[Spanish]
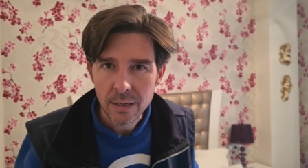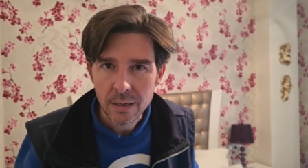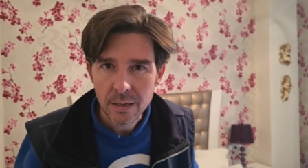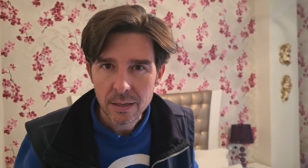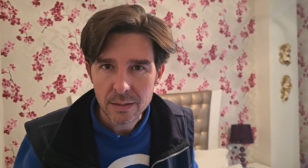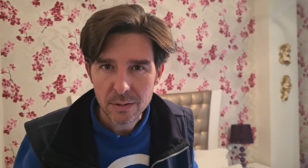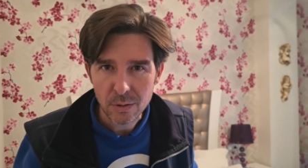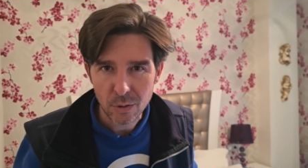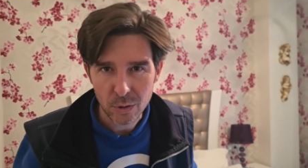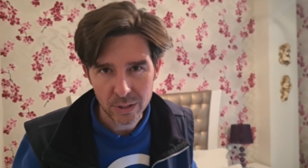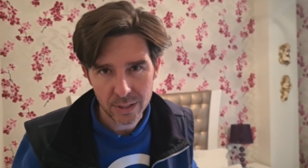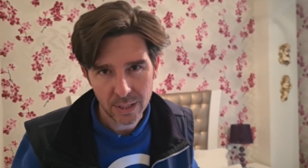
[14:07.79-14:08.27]
Y
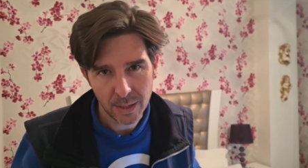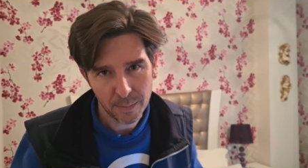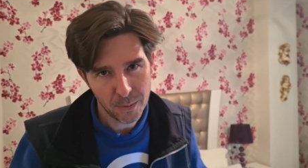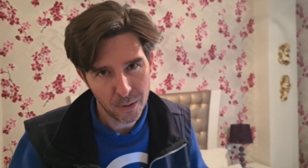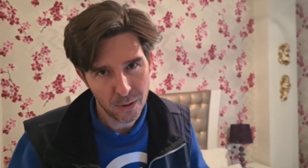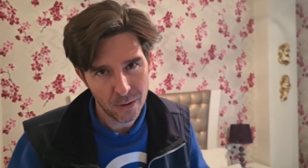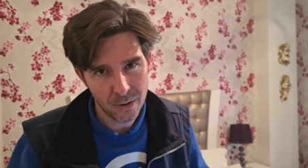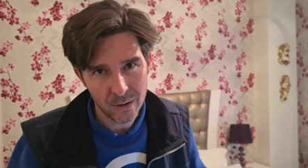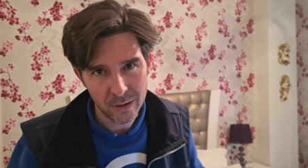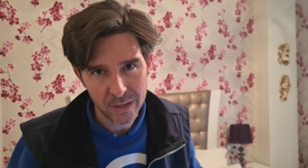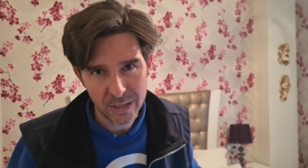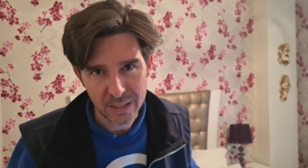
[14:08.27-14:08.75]
si lo
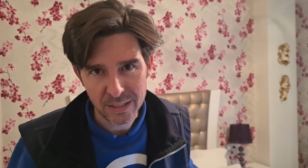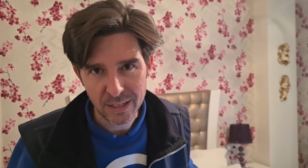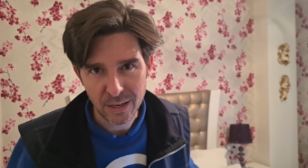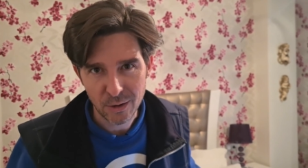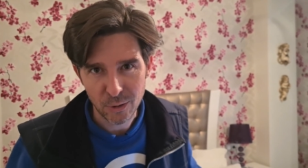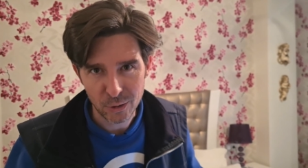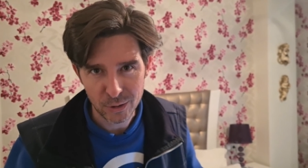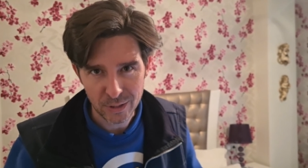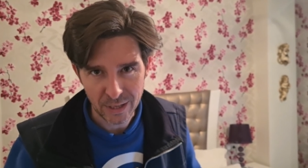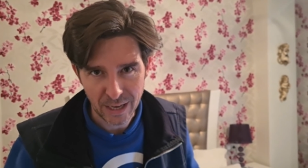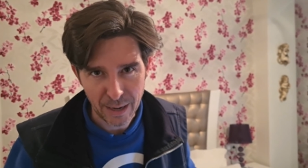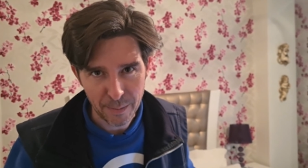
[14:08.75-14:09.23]
instalamos, si lo
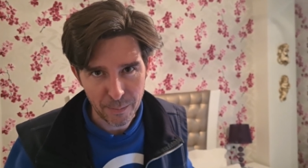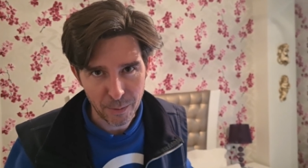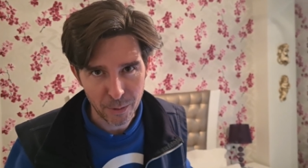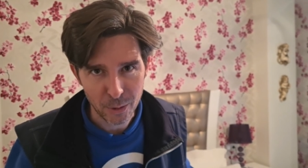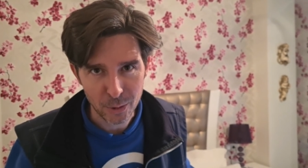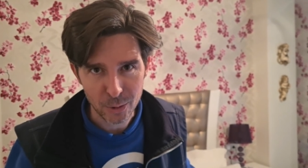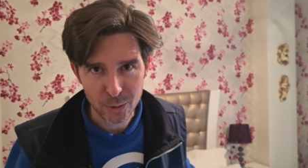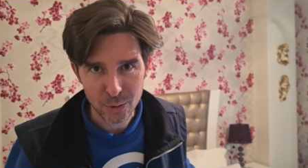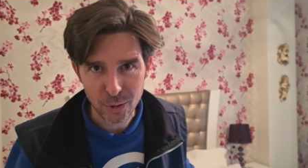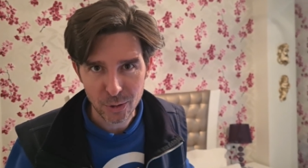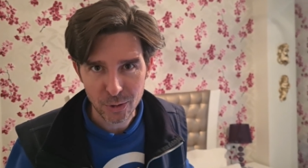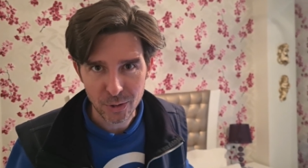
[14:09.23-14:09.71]
instalamos
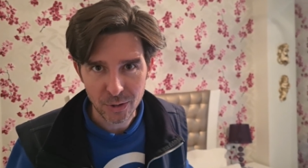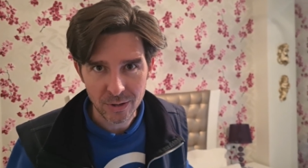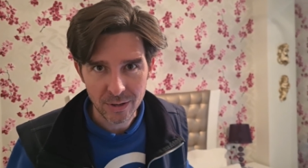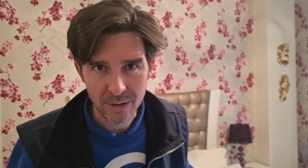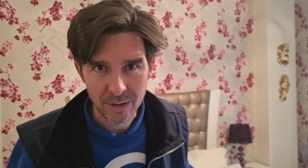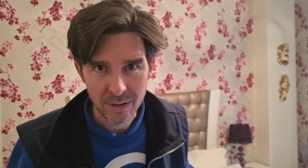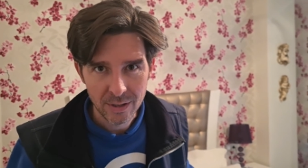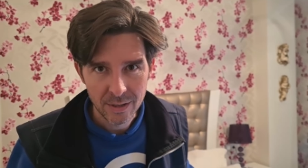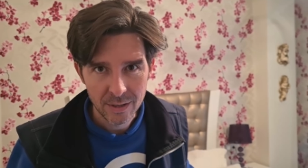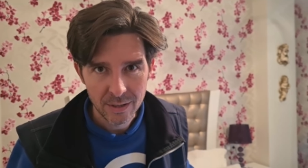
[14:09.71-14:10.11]
nosotros,